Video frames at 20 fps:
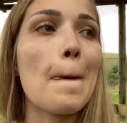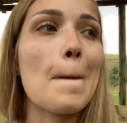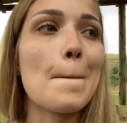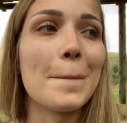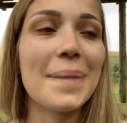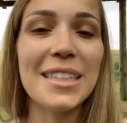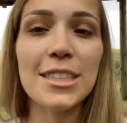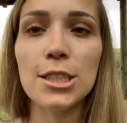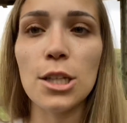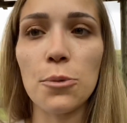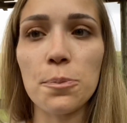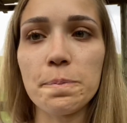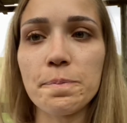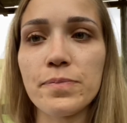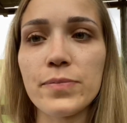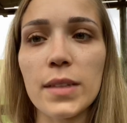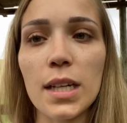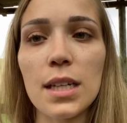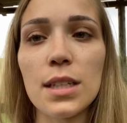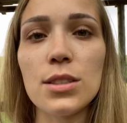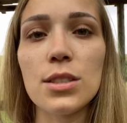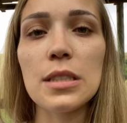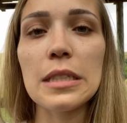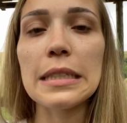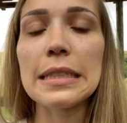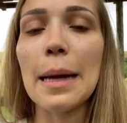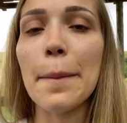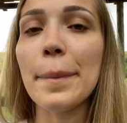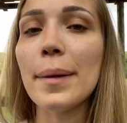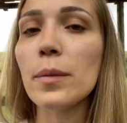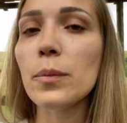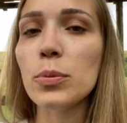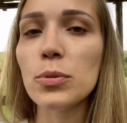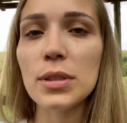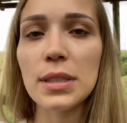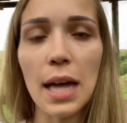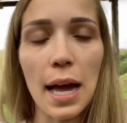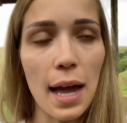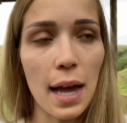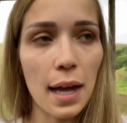Mas não. Ele disse que dá pra
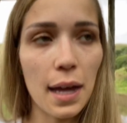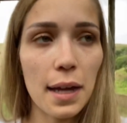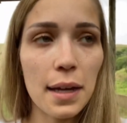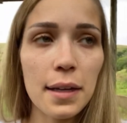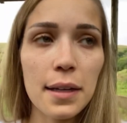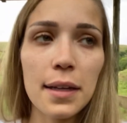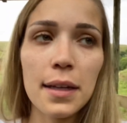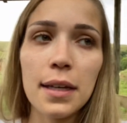amputar